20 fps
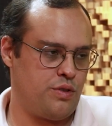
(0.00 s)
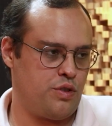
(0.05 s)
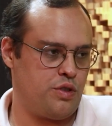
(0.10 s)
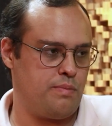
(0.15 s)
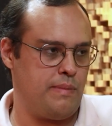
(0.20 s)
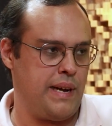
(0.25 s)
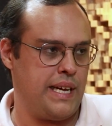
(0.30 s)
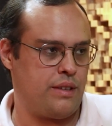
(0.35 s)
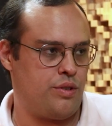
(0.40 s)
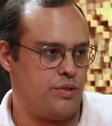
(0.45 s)
os
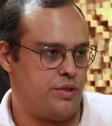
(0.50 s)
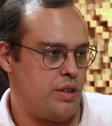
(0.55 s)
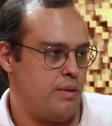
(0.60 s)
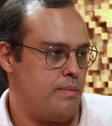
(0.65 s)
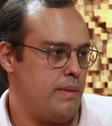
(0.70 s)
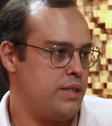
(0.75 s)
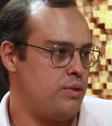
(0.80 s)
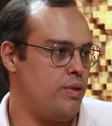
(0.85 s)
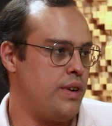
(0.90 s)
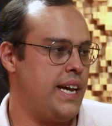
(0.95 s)
métodos que eu
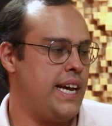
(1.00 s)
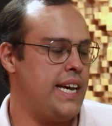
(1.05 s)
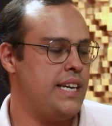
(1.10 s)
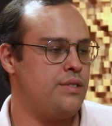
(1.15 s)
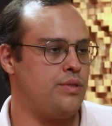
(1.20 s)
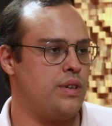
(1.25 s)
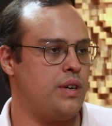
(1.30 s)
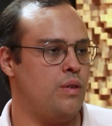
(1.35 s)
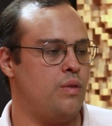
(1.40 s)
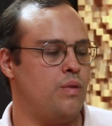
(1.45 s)
mais conheço,
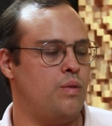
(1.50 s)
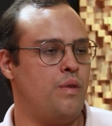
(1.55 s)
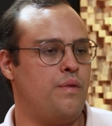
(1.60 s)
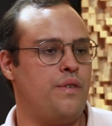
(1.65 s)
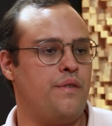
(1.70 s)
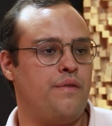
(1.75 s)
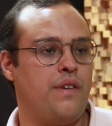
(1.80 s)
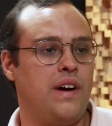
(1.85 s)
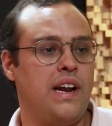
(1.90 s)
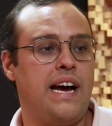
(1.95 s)
que eu ouvi
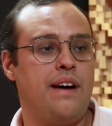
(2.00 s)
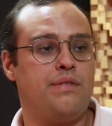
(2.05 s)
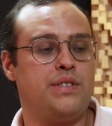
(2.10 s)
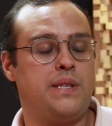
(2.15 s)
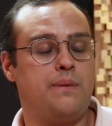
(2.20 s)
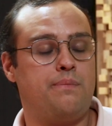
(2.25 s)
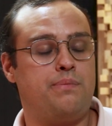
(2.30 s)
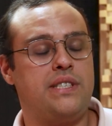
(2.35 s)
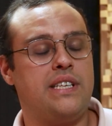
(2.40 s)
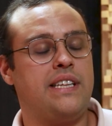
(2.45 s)
falar, você
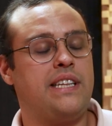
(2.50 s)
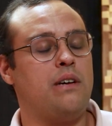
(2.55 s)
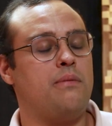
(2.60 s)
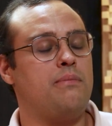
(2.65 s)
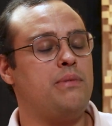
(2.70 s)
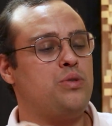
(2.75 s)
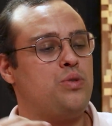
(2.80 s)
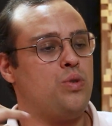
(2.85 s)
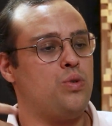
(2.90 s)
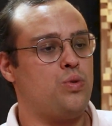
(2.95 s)
precisa ter uma
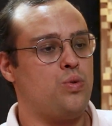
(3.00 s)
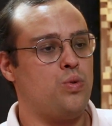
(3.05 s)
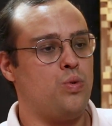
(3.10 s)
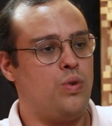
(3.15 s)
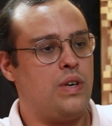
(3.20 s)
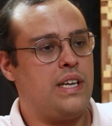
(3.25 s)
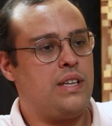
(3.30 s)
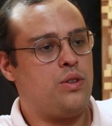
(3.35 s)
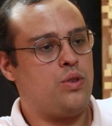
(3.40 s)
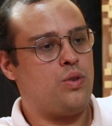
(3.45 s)

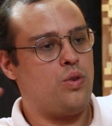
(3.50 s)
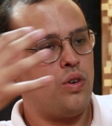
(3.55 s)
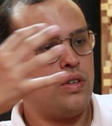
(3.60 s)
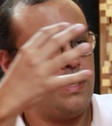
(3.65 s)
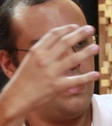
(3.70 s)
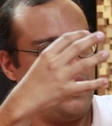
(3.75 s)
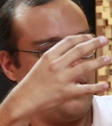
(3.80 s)
estrutura toda